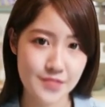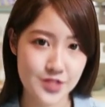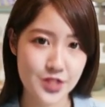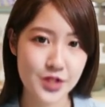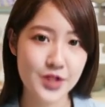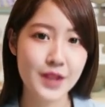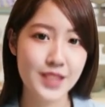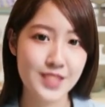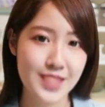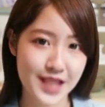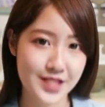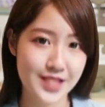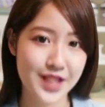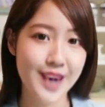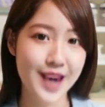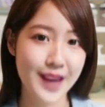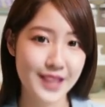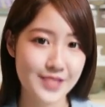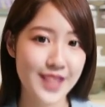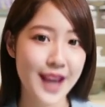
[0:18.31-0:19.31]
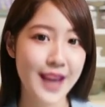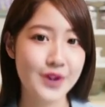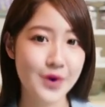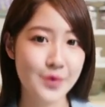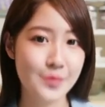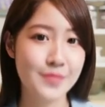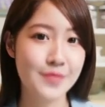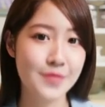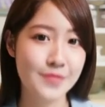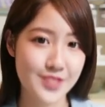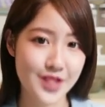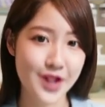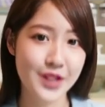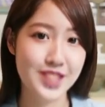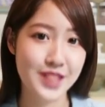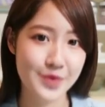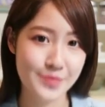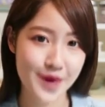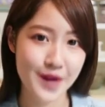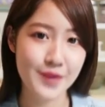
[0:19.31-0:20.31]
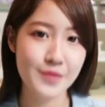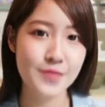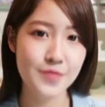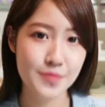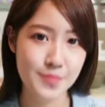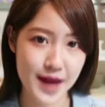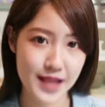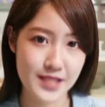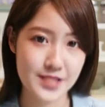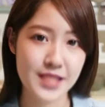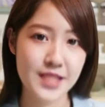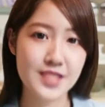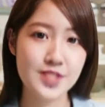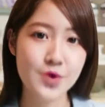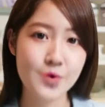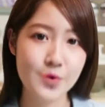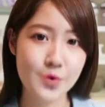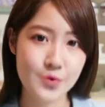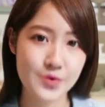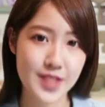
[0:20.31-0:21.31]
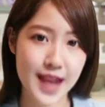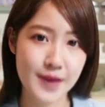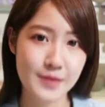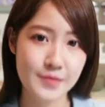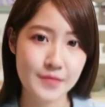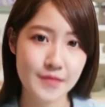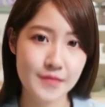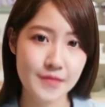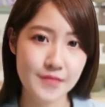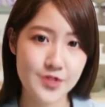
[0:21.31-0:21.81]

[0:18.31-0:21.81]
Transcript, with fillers: 次轮对阵安赛龙；赵俊鹏 vs 孙宏洋，